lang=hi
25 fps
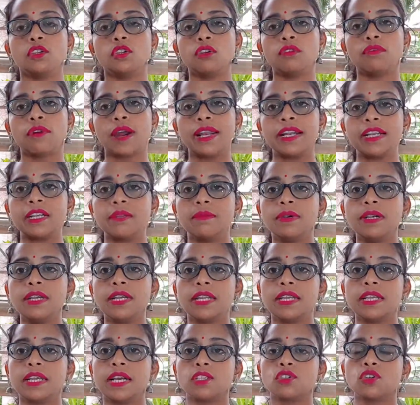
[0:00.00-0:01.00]
तो वाइटामिन
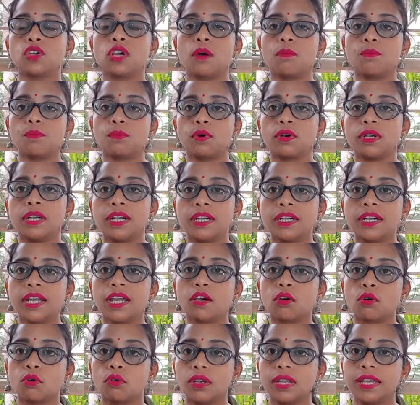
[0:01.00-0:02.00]
डी का जो कंपोनेंट
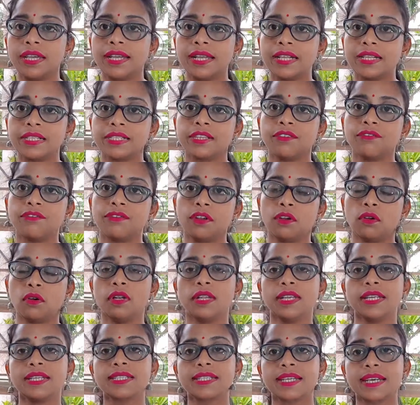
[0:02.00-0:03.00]
है कोले
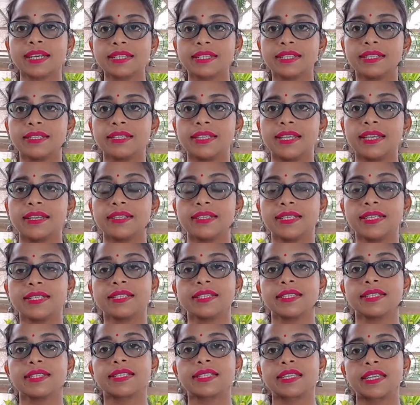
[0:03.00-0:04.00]
कैल्सीफेरॉल इसका
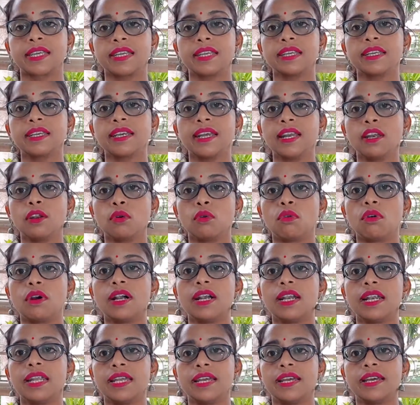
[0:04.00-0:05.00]
सिंथेसिस स्किन के
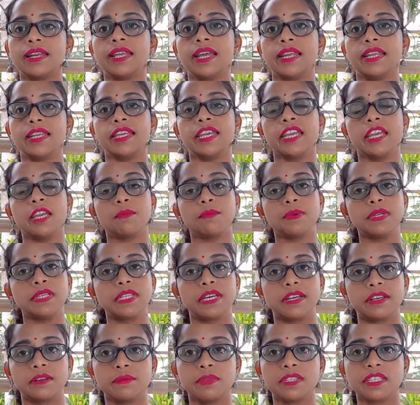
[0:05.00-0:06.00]
लोअर लेयर यानी कि
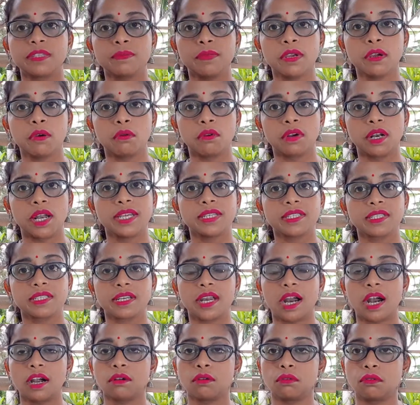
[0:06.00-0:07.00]
एपिडर्मिस में होना
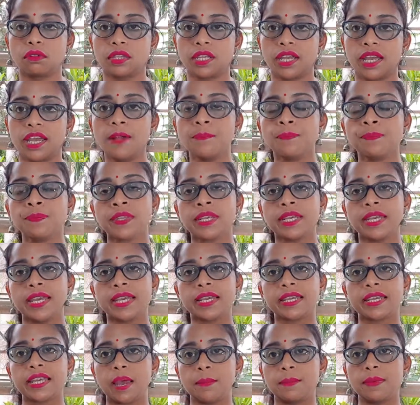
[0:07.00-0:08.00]
स्टार्ट होता है
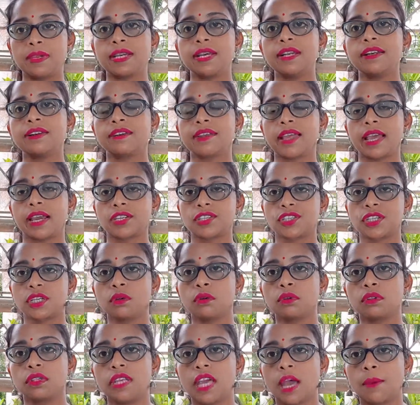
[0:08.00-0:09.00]
एक केमिकल
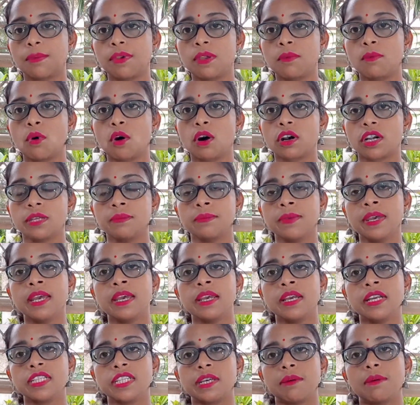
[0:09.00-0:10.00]
रिएक्शन होती है आपकी बॉडी में
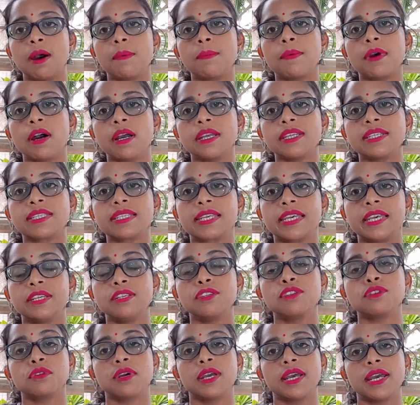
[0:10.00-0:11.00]
जब आपका
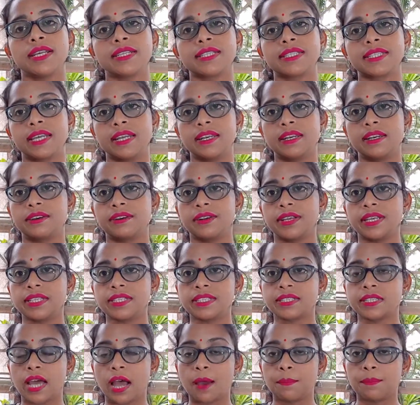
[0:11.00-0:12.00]
स्किन जो है सन सन
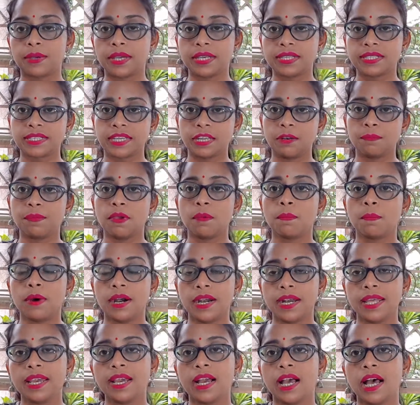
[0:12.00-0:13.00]
रेज आपके स्किन पे
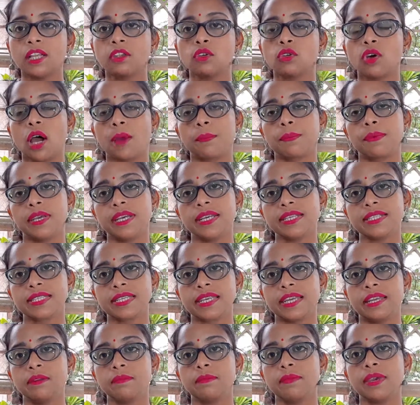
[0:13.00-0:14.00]
पड़ेगा तो आपके
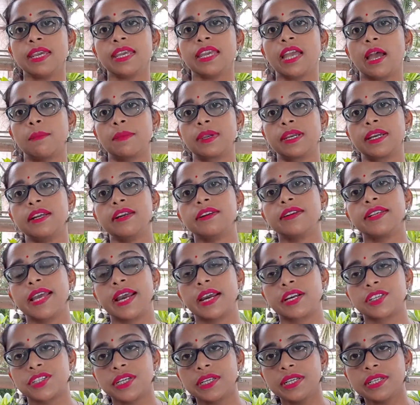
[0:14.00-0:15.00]
स्किन में केमिकल
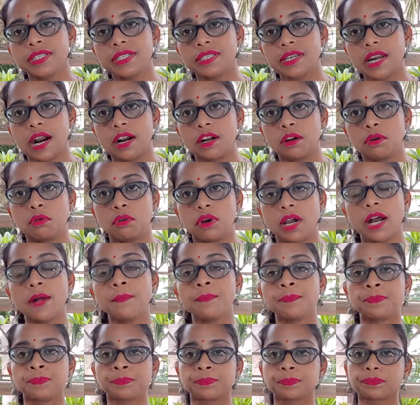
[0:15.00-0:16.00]
रिएक्शन स्टार्ट
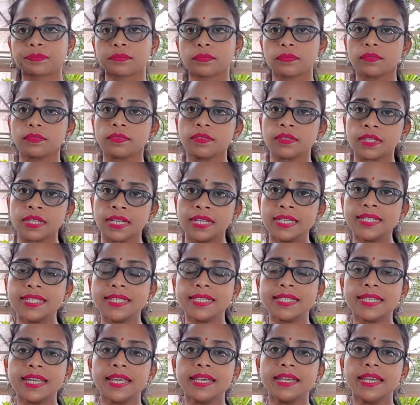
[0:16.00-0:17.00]
होगा
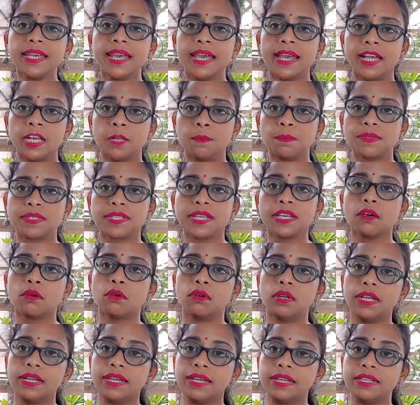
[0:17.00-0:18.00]
जिसके की हेल्प से
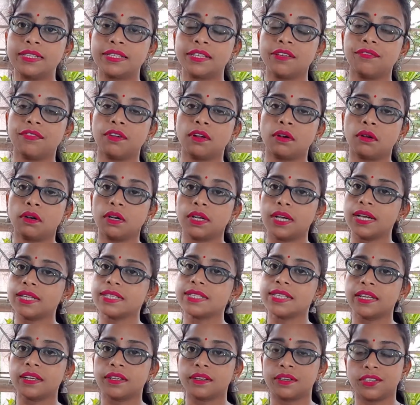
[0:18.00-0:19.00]
कोले कैल्सिफेरॉल का
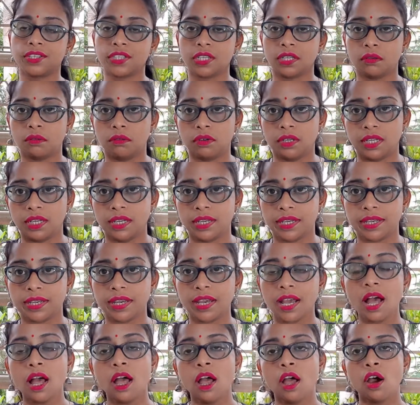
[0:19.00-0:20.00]
सिक्रीशन होने
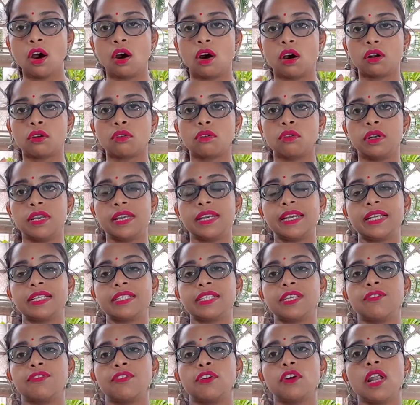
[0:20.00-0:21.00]
लगेगा और कोले
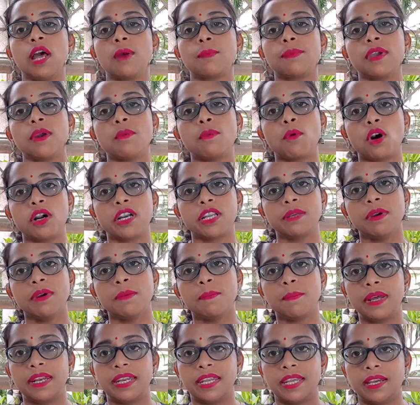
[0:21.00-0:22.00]
कैल्सिफेरॉल आपके बॉडी
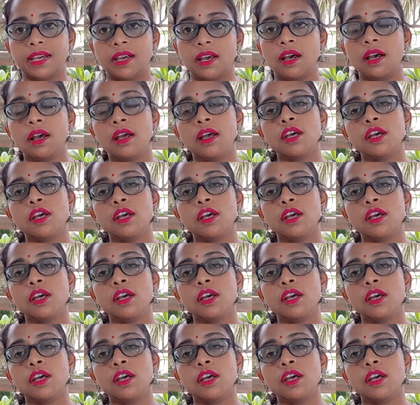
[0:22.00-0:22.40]
में बनेगा